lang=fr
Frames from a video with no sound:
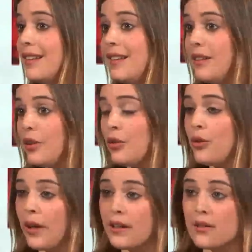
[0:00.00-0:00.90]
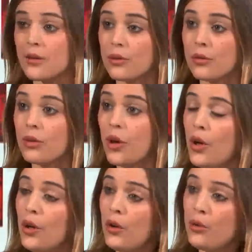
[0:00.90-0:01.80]
et le reste de,
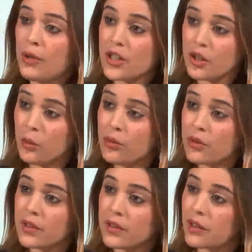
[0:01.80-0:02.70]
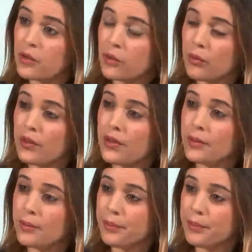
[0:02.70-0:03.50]
la Gironde, c'est ça ce que vous dites C'est